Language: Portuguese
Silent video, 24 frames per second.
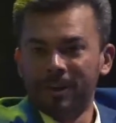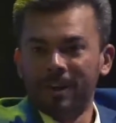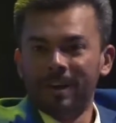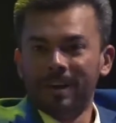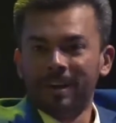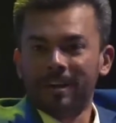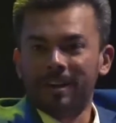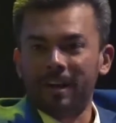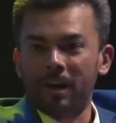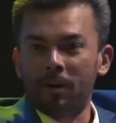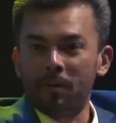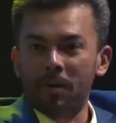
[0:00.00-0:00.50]
que
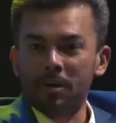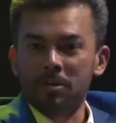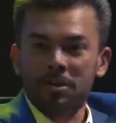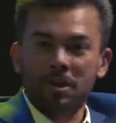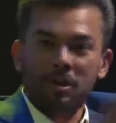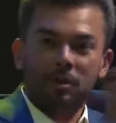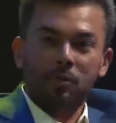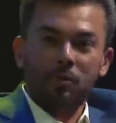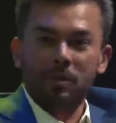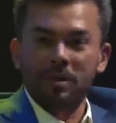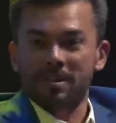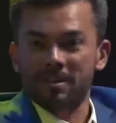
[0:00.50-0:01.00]
é uma
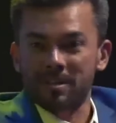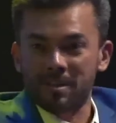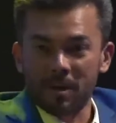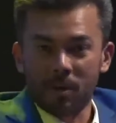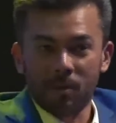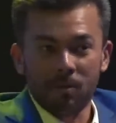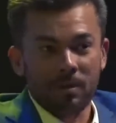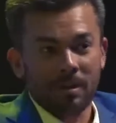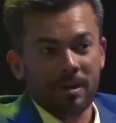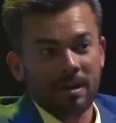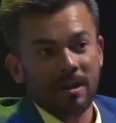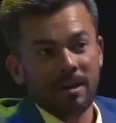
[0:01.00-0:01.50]
instituição
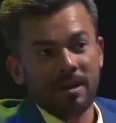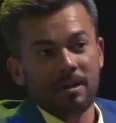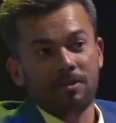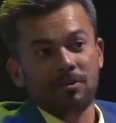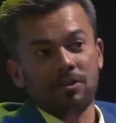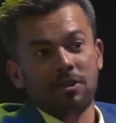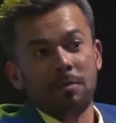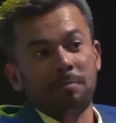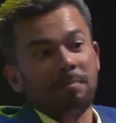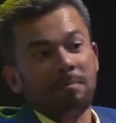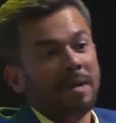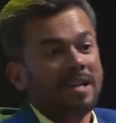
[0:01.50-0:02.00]
que te
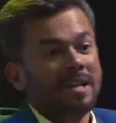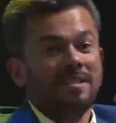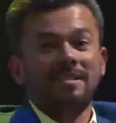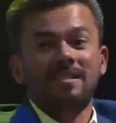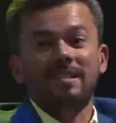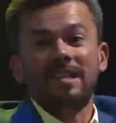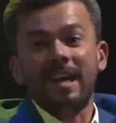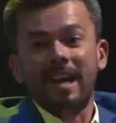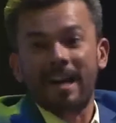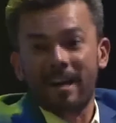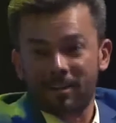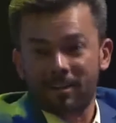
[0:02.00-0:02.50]

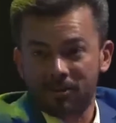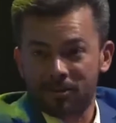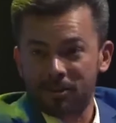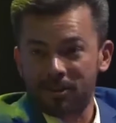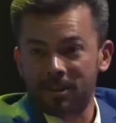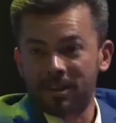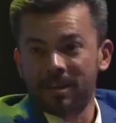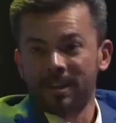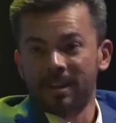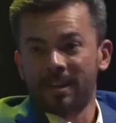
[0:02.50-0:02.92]
precede,